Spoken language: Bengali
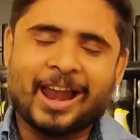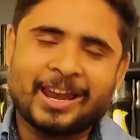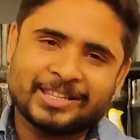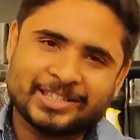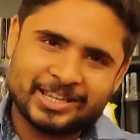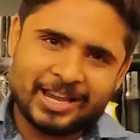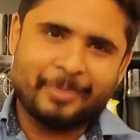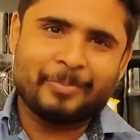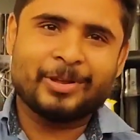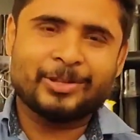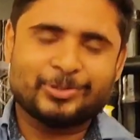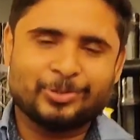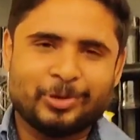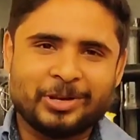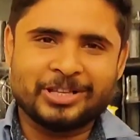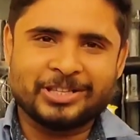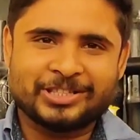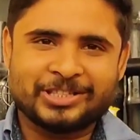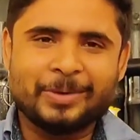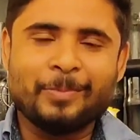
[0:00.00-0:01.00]
আর আজকে আমরা
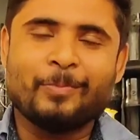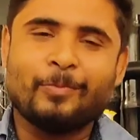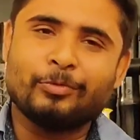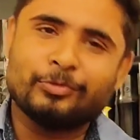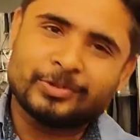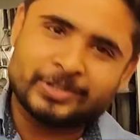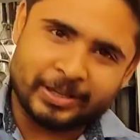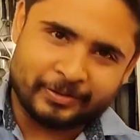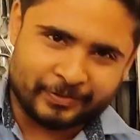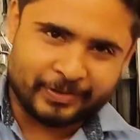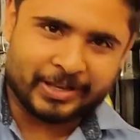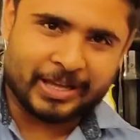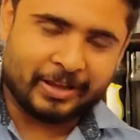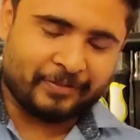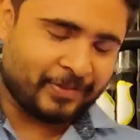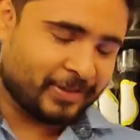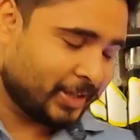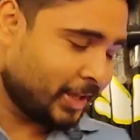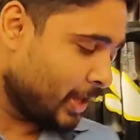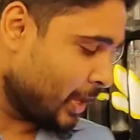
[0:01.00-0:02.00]
চলে এসেছি মুসাফির
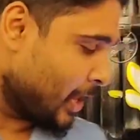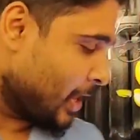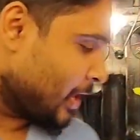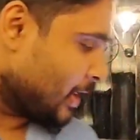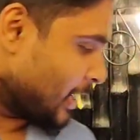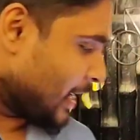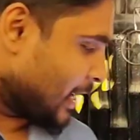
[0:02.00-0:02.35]
ক্যাফেতে